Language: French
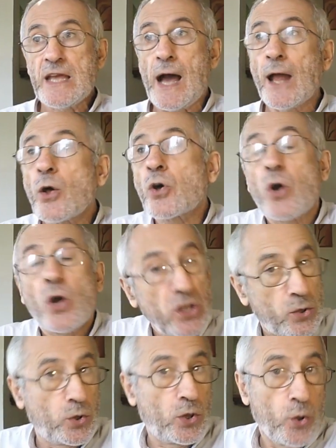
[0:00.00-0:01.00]
Alors,
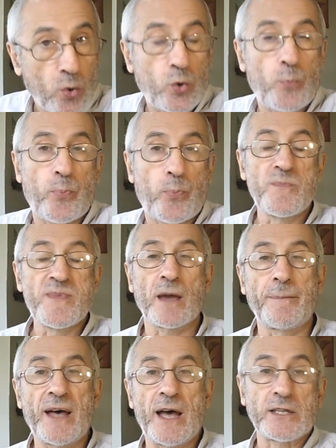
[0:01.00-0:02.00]
donc,
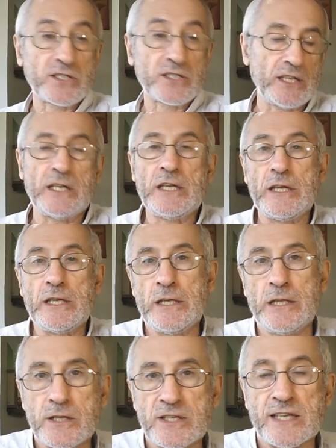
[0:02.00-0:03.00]
première base,
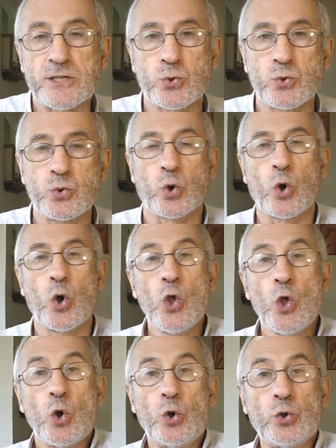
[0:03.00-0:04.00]
il s'assure
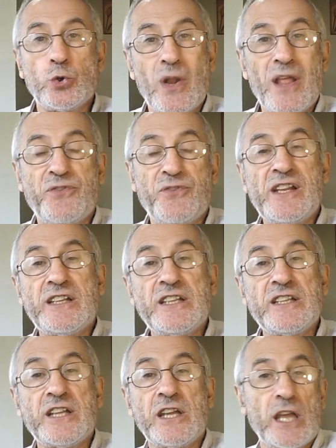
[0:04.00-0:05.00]
euh, de la
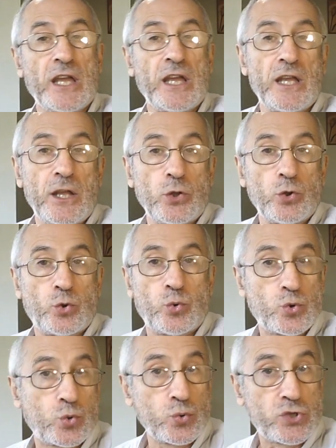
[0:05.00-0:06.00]
fidélité et
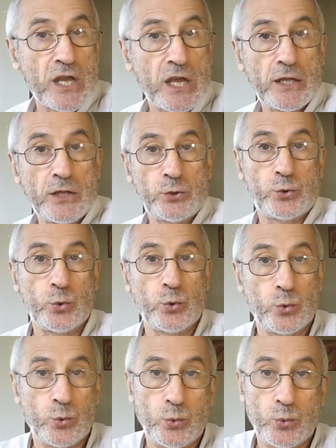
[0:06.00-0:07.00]
du soutien
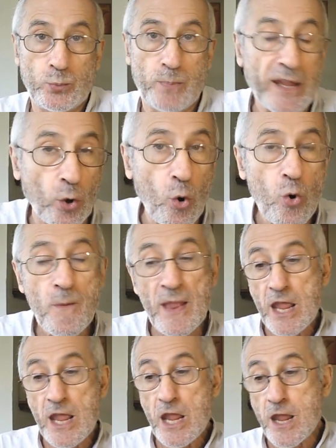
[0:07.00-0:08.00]
de Bayrou.
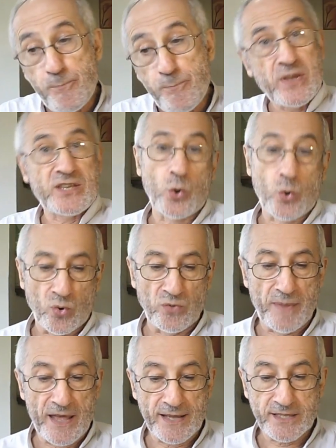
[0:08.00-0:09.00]
Et puis, seconde
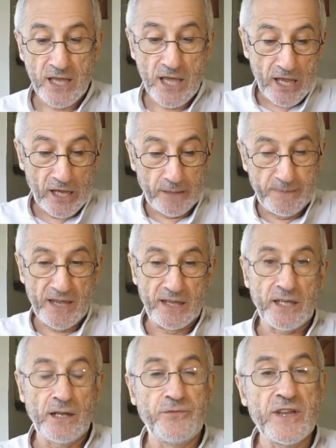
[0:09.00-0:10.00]
base, eh bien,
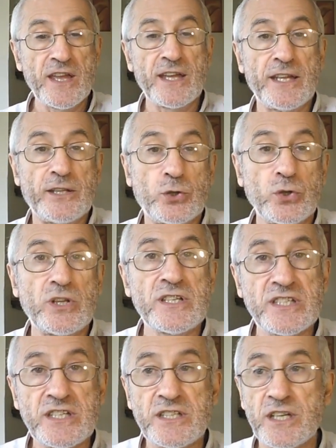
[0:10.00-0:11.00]
il vient de
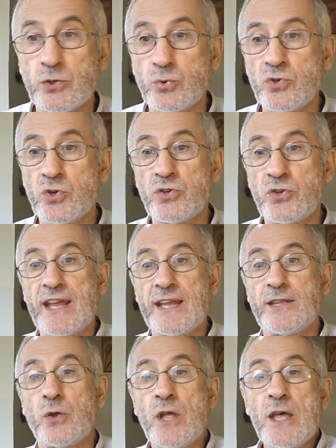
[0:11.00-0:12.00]
décider d'une
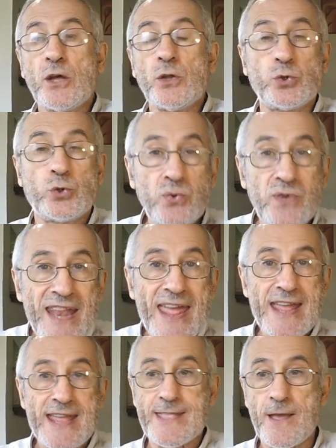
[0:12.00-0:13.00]
aide, d'une
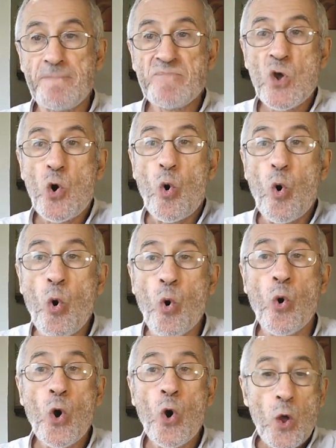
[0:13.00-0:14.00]
aide
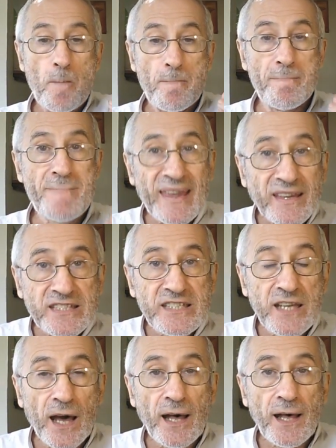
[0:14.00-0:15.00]
au
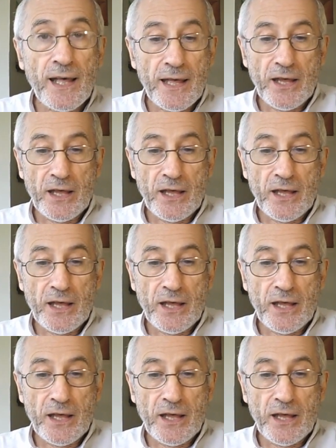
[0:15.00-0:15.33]
merdias,